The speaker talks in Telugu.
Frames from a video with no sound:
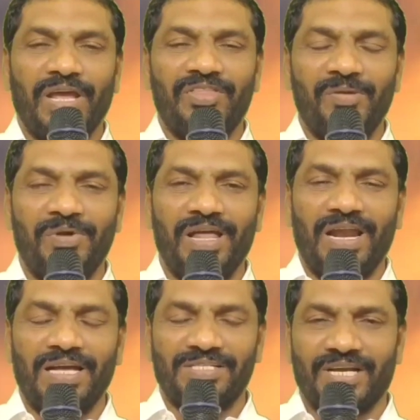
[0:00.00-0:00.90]
ప్రియ దేని
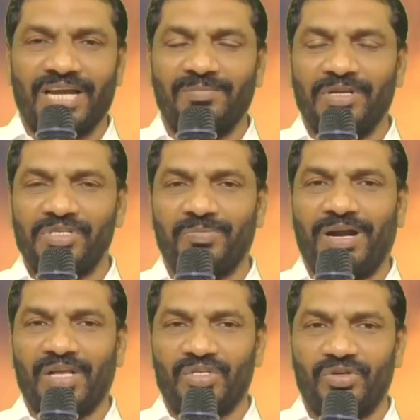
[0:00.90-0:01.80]
బిళ్ళారా చక్కని మంచి
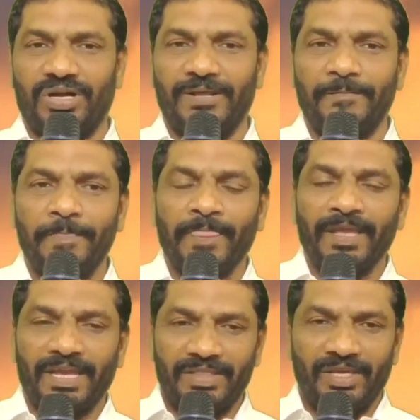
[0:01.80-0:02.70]
మాట చూడండి
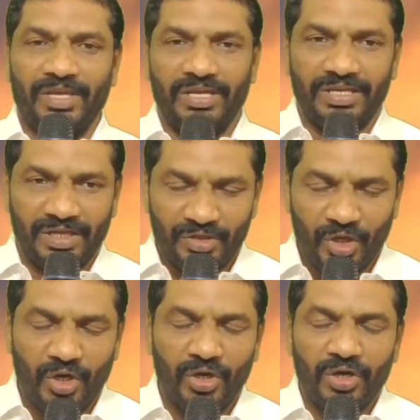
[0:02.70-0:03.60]
ఇది
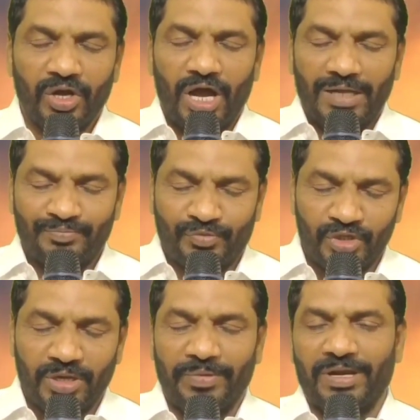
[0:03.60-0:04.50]
ఎంతో
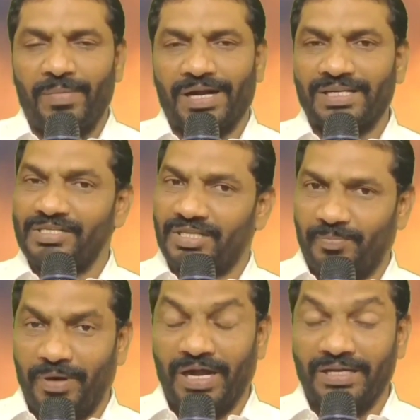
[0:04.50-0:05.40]
అద్భుతమైన మాట అని
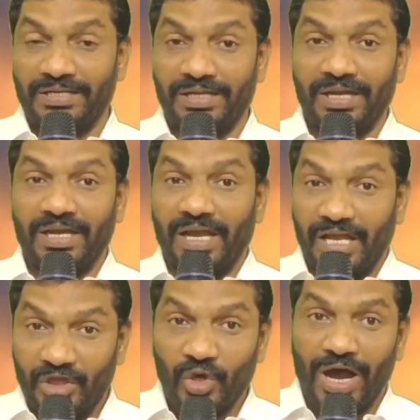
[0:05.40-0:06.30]
చెప్పాలి
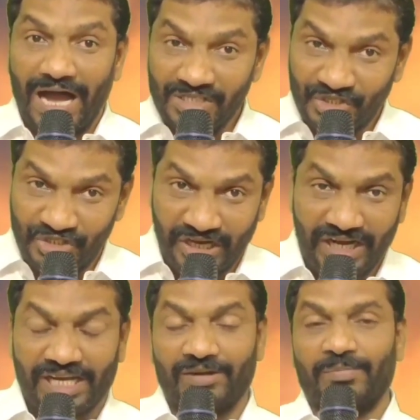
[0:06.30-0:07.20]
ఎంతో
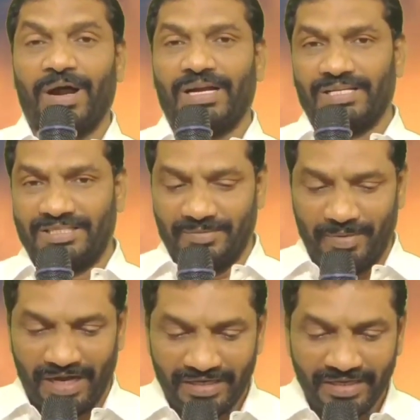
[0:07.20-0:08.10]
ఆశ్చర్యకరమైన మాట అని
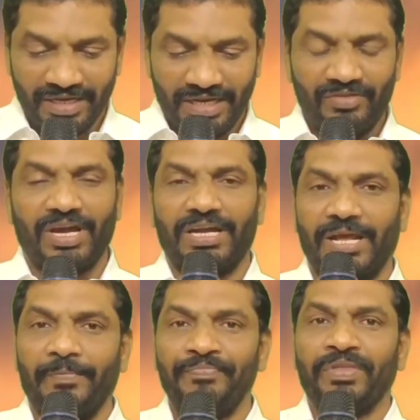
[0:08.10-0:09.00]
చెప్పాలి
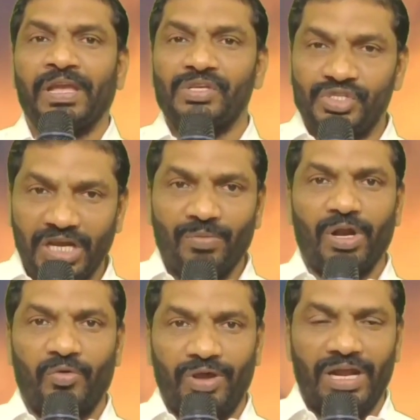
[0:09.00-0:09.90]
ఎందుకంటే
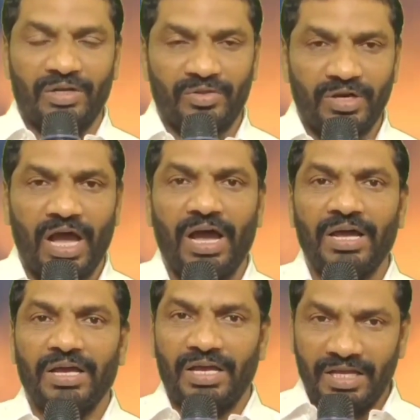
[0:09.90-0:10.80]
సిలువలో వేలాడుతున్న
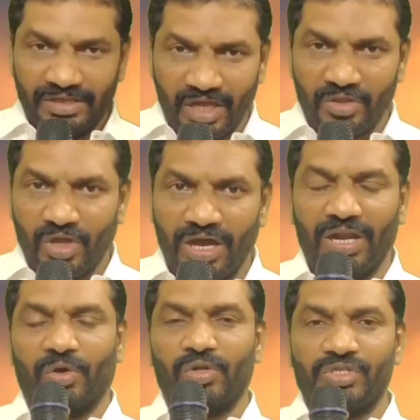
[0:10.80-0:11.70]
ఇద్దరు
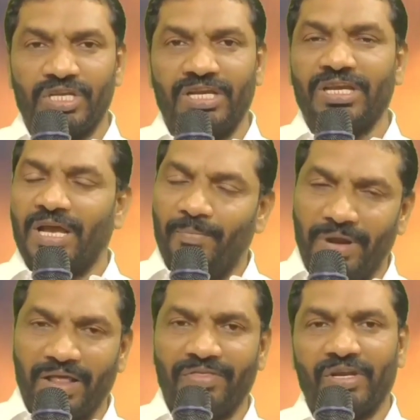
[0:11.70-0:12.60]
దొంగల గురించి
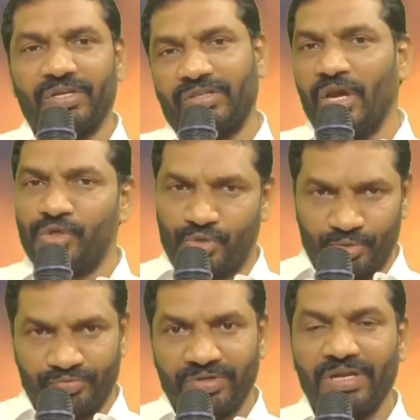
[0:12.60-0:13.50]
మనందరికీ తెలుసు
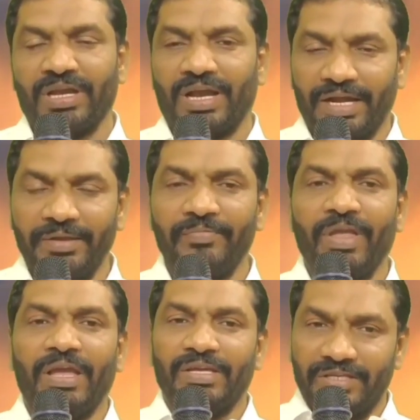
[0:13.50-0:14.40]
కానీ
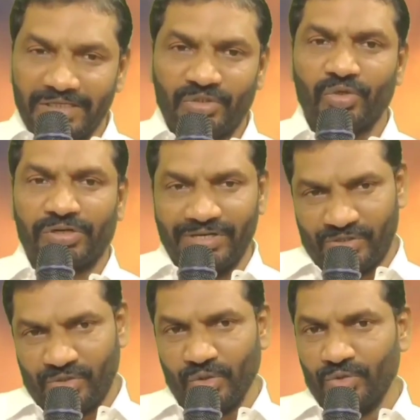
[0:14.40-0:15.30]

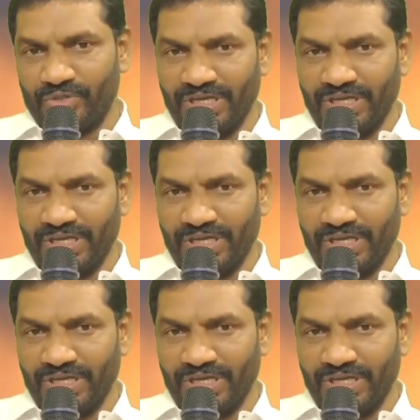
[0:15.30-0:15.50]
యేసుక్రీస్తు